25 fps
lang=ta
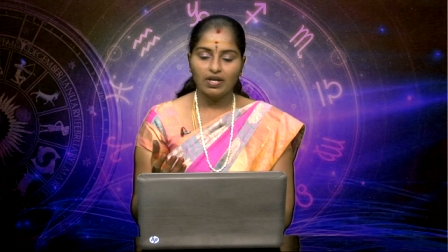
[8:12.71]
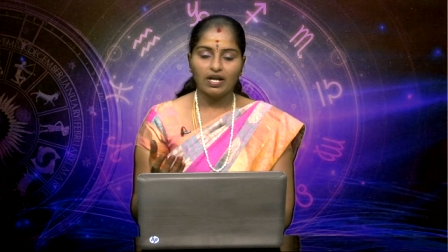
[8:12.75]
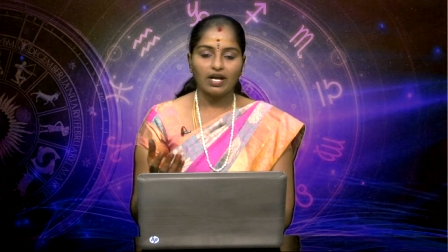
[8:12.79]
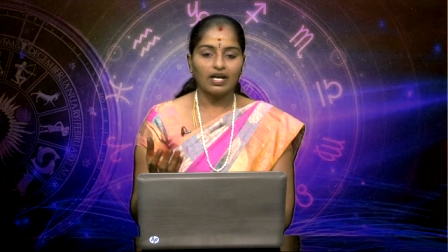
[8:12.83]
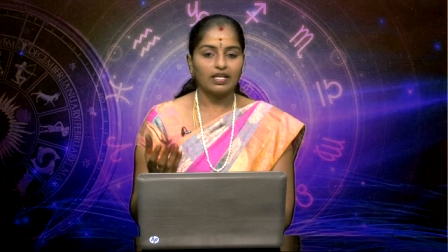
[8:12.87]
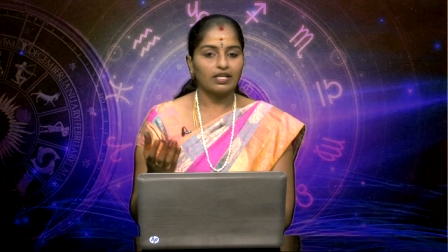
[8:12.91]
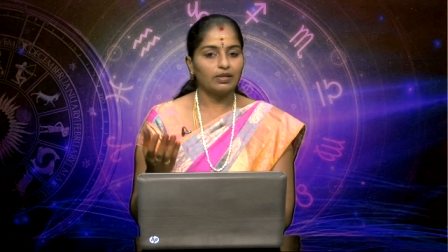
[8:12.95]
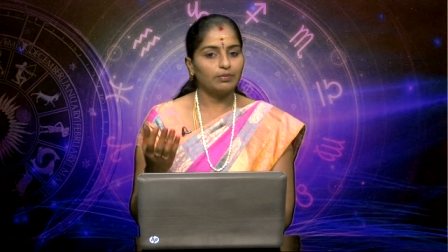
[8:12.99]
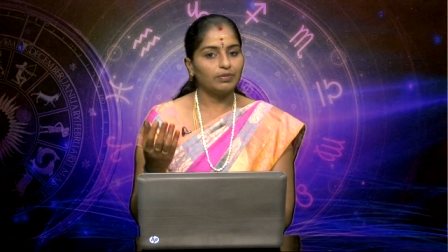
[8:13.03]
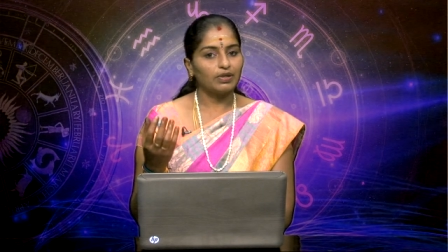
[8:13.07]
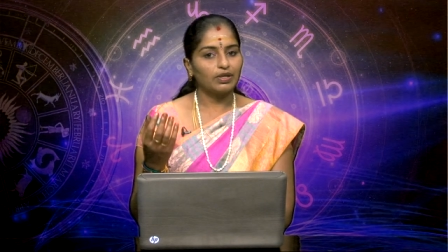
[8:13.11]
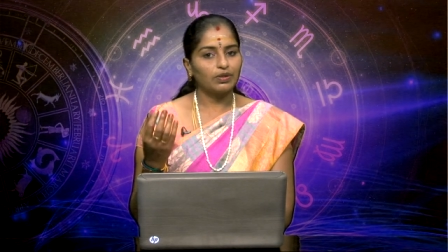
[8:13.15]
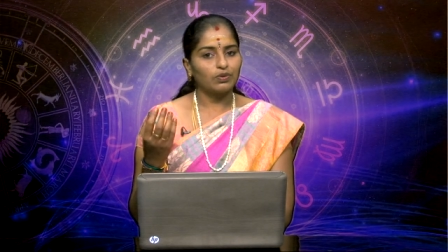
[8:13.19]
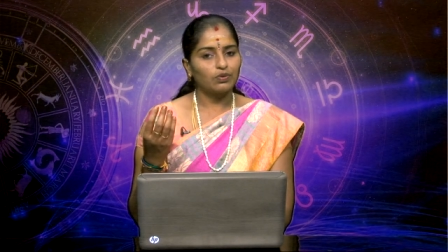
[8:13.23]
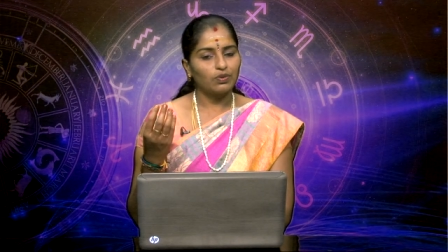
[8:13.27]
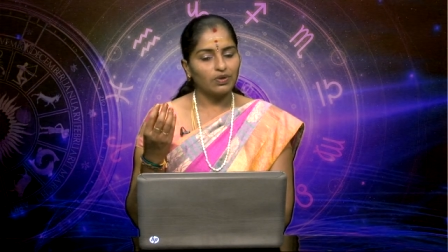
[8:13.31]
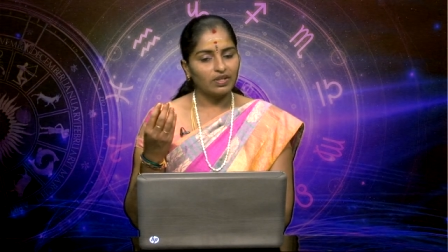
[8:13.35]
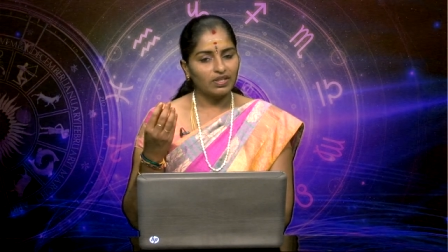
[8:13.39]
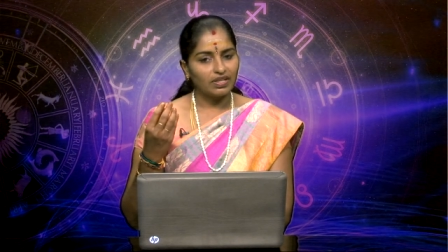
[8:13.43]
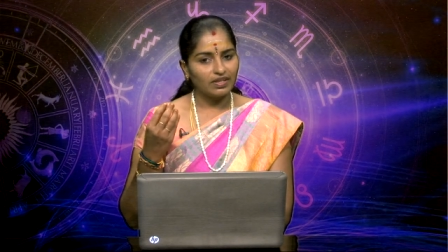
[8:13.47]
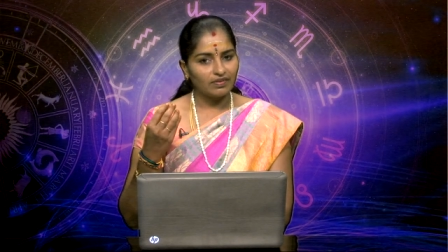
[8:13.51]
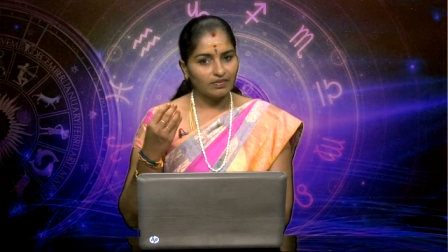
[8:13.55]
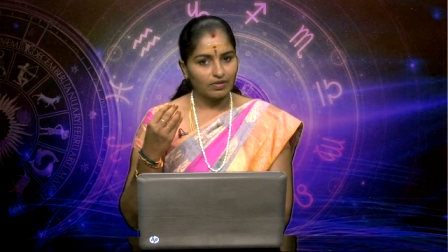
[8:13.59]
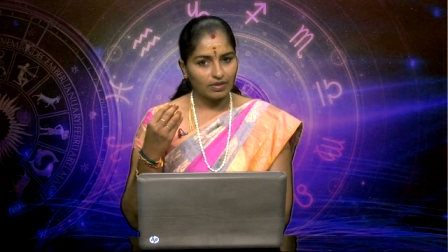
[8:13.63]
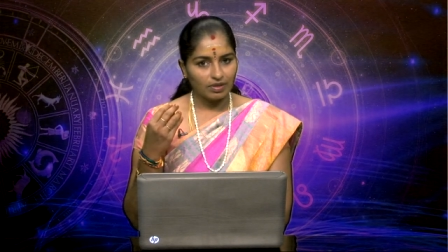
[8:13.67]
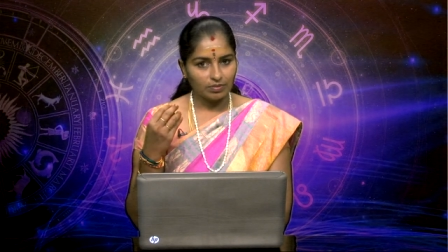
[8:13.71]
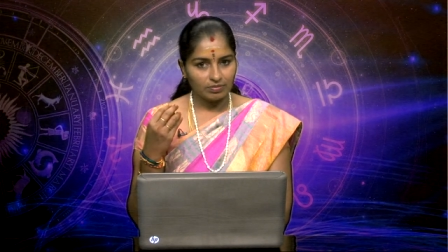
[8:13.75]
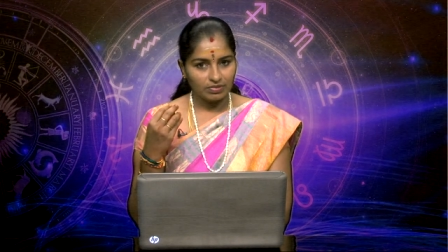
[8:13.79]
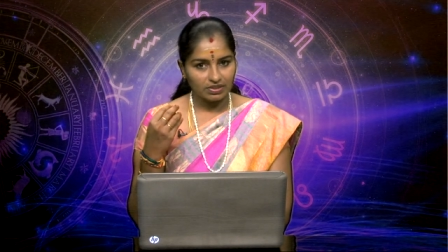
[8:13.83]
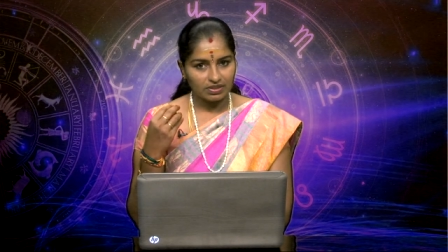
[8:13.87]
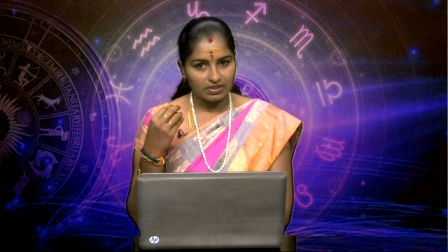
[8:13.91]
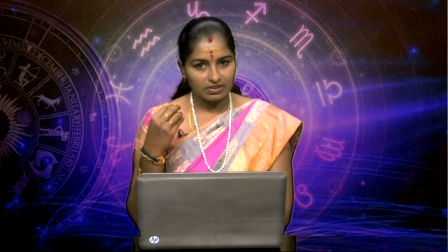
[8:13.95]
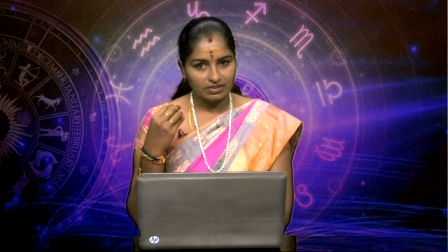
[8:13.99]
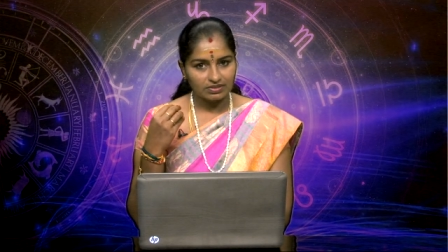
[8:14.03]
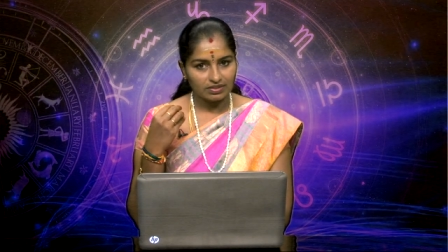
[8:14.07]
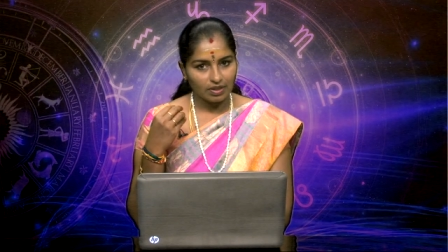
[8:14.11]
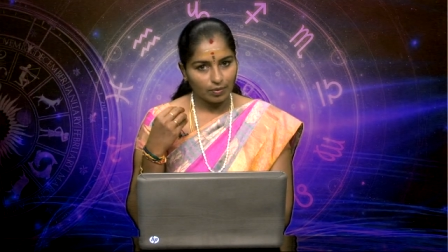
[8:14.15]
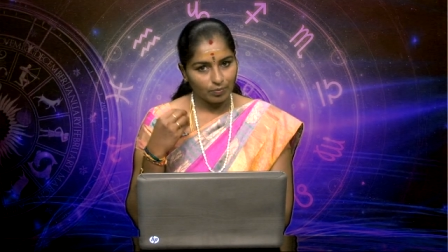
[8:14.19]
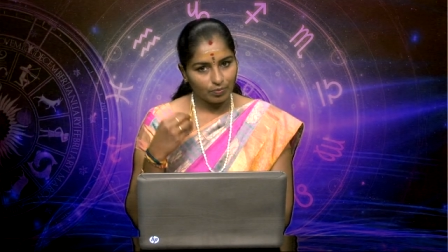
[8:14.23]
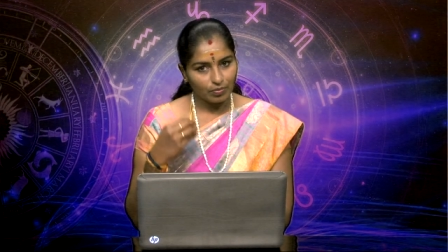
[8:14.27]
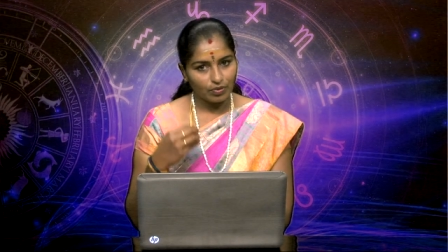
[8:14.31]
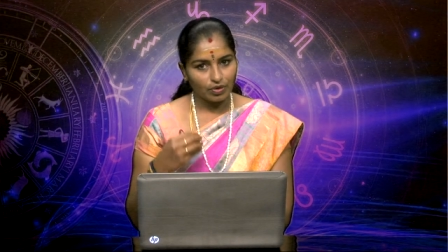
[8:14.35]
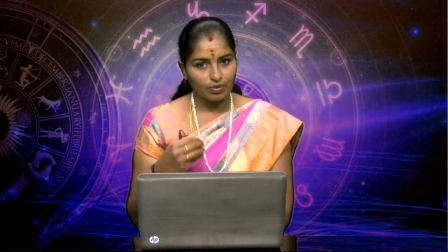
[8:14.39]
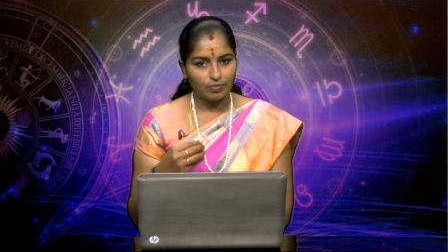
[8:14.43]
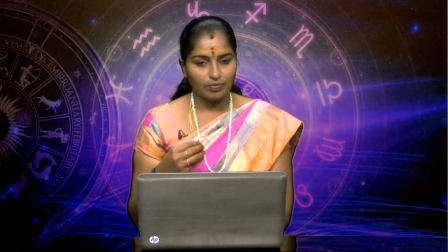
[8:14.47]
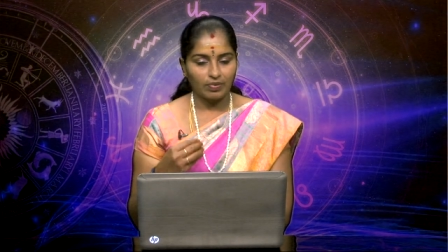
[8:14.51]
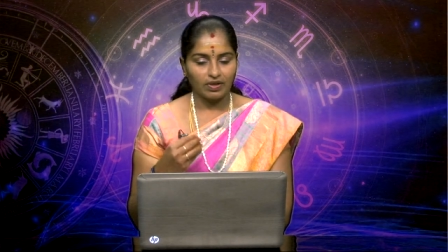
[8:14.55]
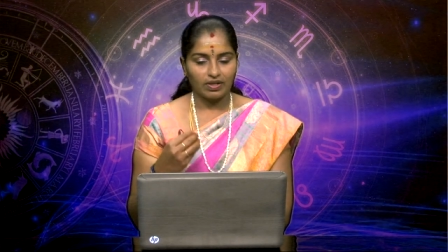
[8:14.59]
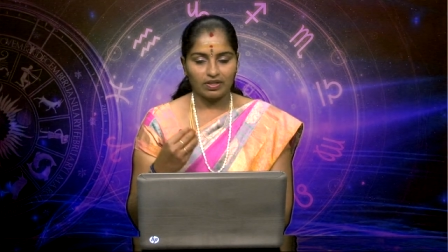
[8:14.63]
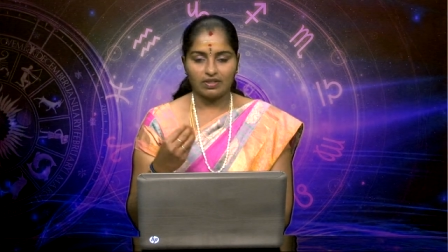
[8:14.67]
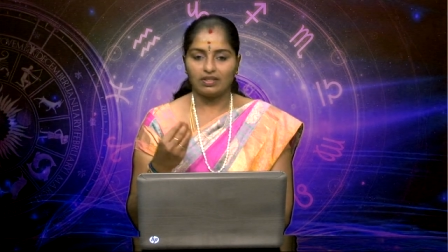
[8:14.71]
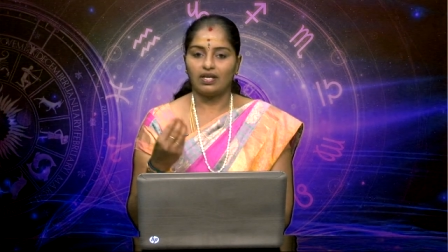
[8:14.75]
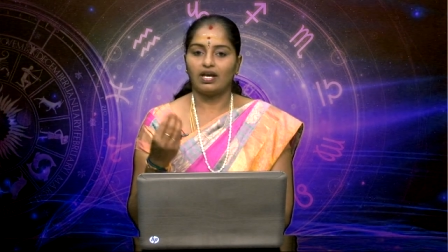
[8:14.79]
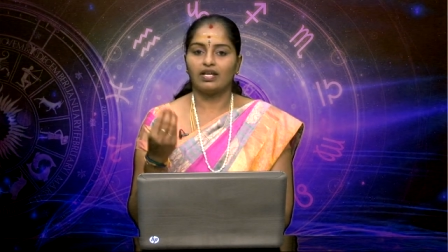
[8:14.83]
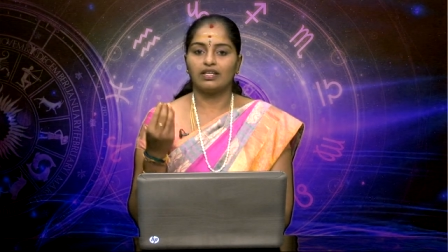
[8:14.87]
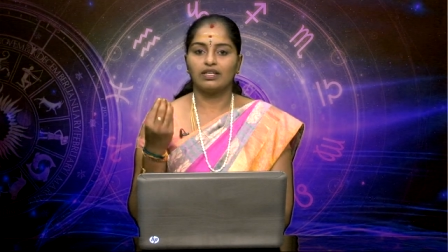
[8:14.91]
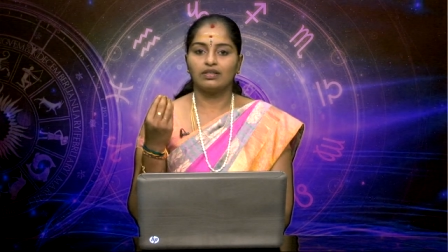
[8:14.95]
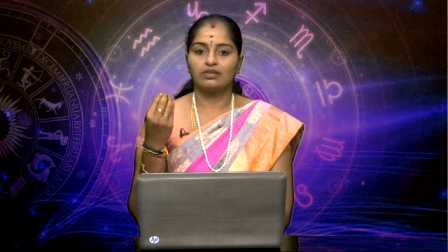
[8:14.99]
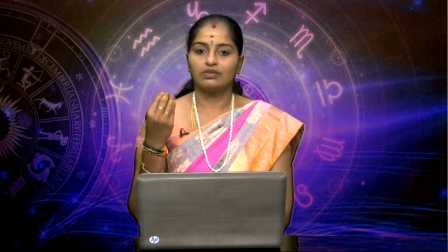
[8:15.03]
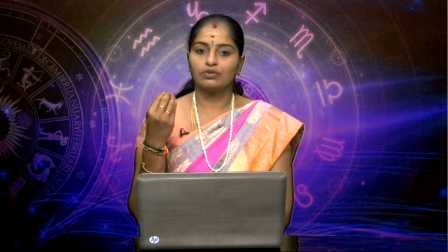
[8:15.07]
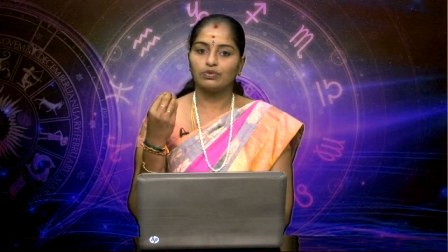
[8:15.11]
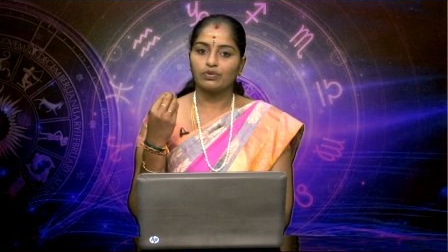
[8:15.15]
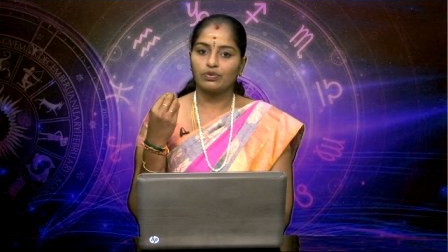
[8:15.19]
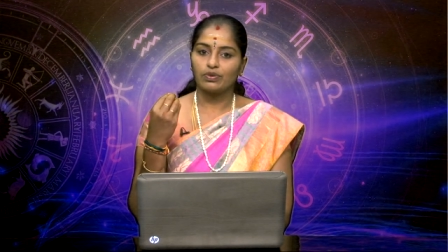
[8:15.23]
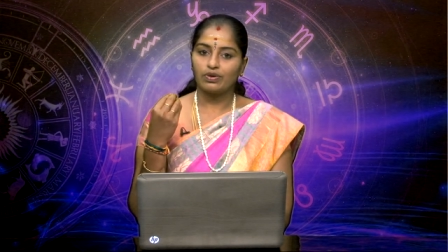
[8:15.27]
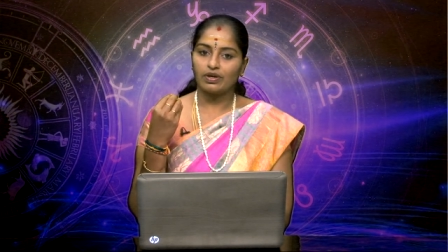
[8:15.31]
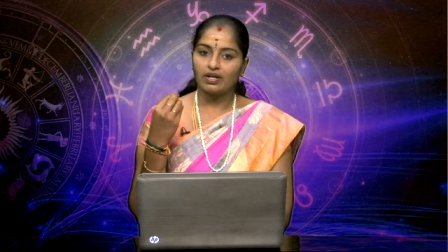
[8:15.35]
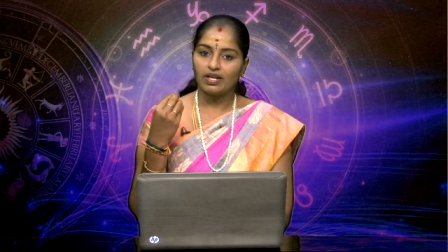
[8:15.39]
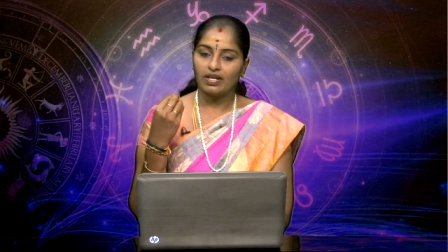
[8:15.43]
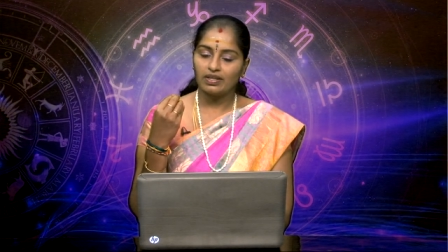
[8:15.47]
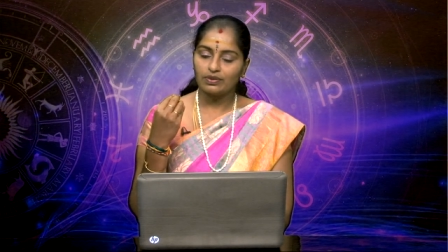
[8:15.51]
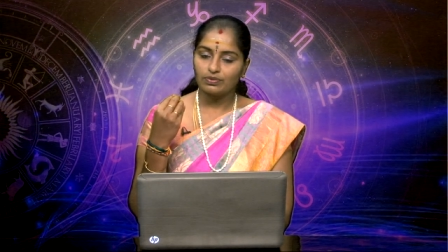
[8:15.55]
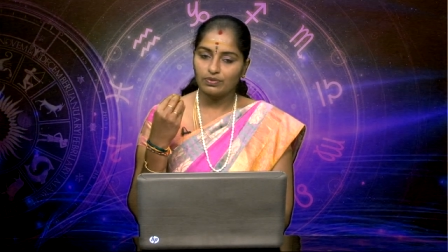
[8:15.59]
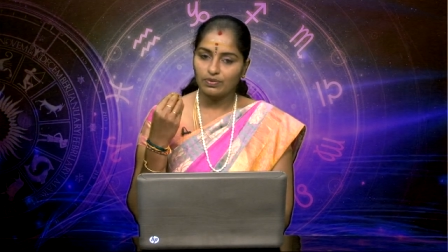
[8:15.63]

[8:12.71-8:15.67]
அதேமாதிரி குலதெய்வம் நமக்கு சப்போர்ட் பண்ண அதாவது குரல